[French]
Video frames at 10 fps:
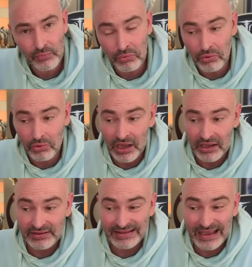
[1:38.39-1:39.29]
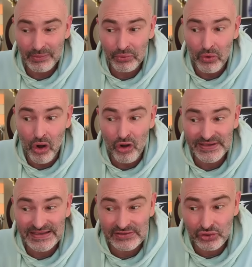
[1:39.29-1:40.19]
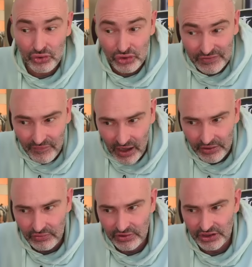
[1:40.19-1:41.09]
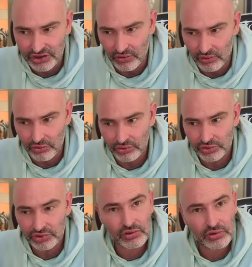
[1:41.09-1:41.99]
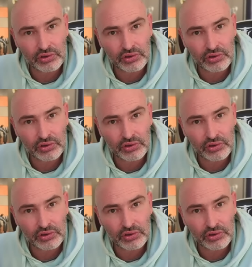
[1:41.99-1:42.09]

pour la très peu ambitieuse variante d'échange.